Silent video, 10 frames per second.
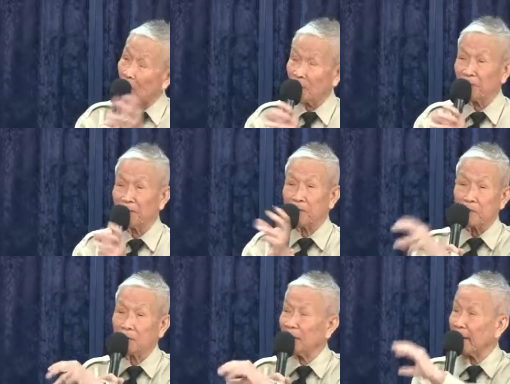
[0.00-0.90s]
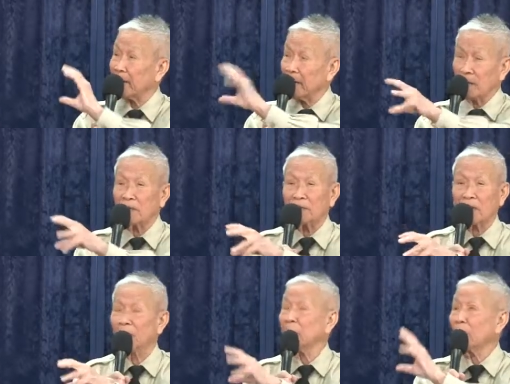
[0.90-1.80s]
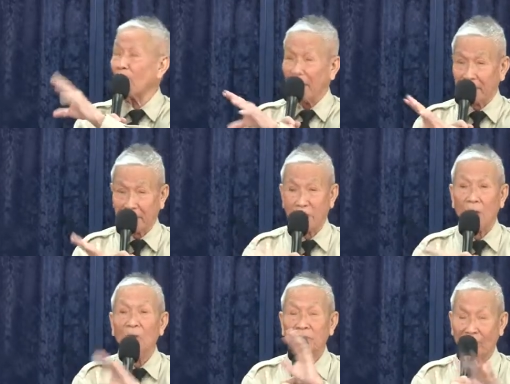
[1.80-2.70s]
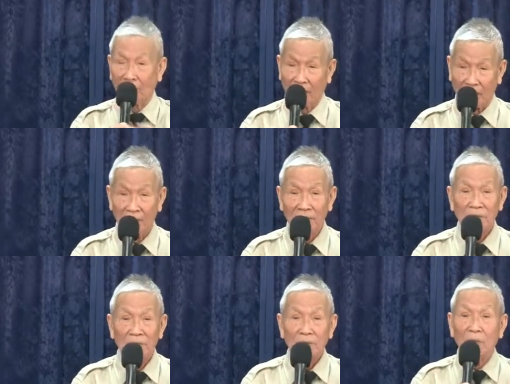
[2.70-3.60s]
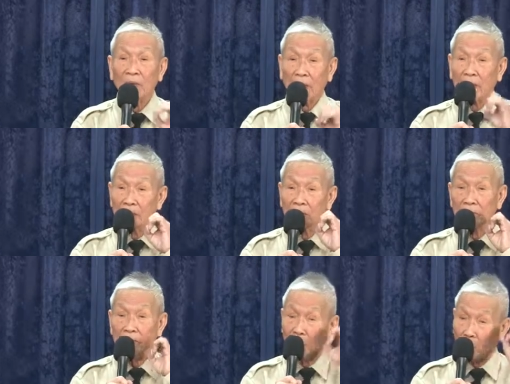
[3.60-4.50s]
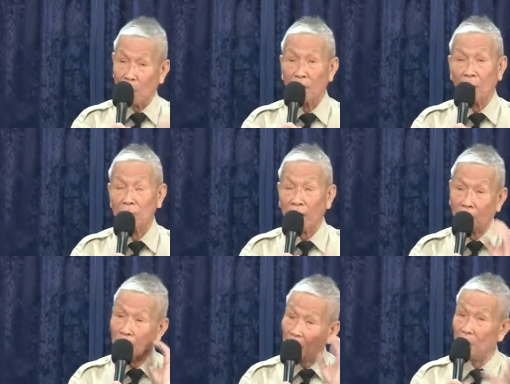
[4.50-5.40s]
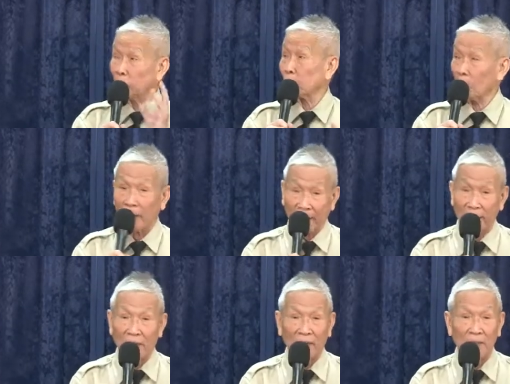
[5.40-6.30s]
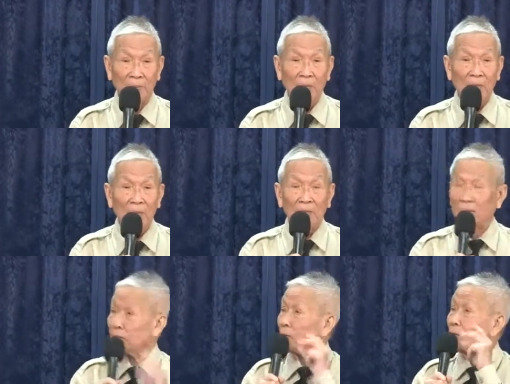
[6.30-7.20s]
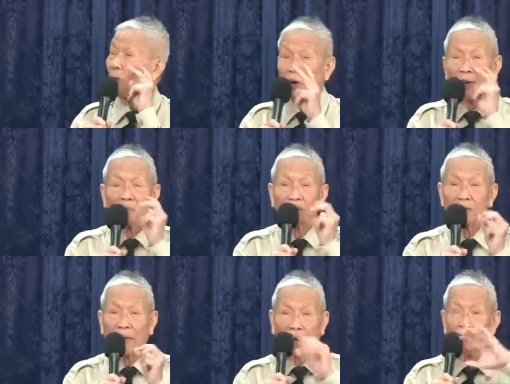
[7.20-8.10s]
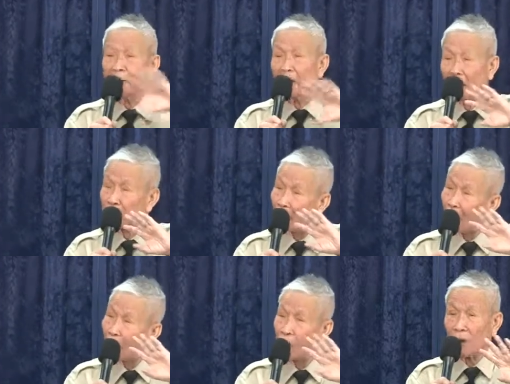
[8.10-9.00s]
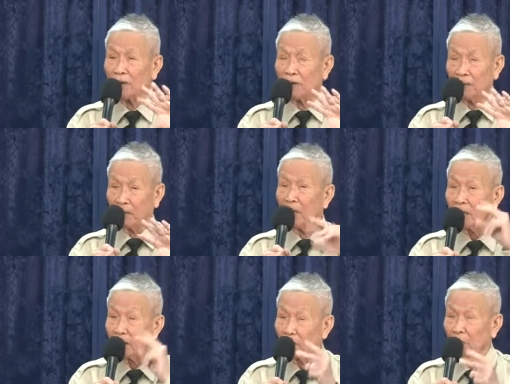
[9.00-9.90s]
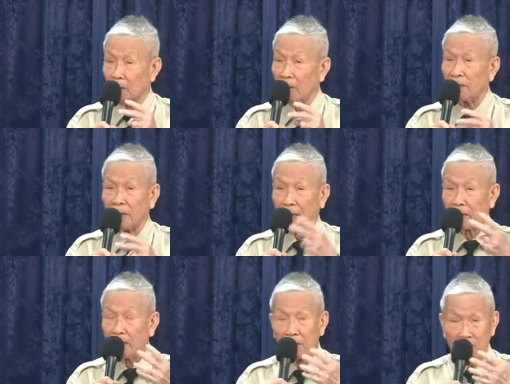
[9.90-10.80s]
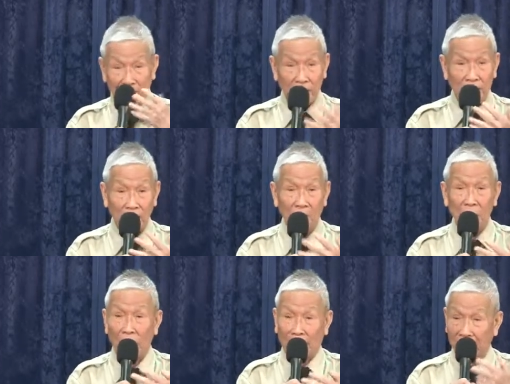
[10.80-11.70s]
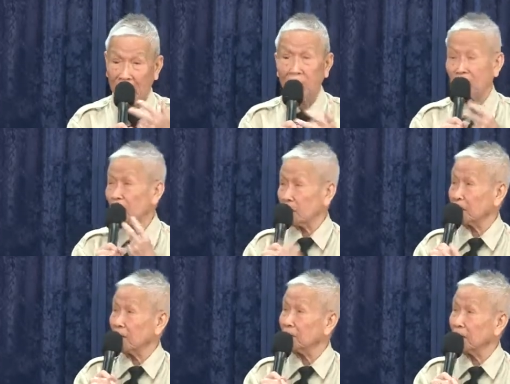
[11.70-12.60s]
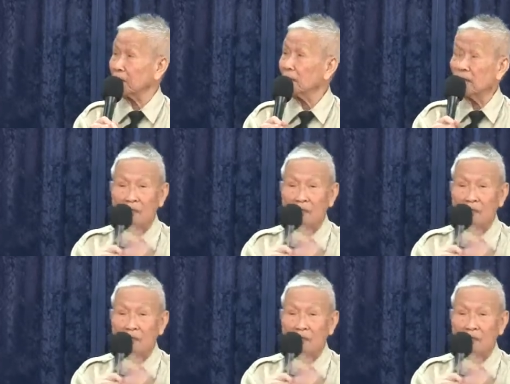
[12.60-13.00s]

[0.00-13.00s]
một cái phi trường thứ hai lớn ở trên cái Biên Hòa trên đó và vân vân đó là cái cái ngồi cái hội thảo đó là một tuần lễ lần cơ thì tôi có cảm tưởng rằng không biết rằng sao còn cái gì nữa nhưng mà rõ ràng cái nhìn từ bên ngoài đó là có sự tin tưởng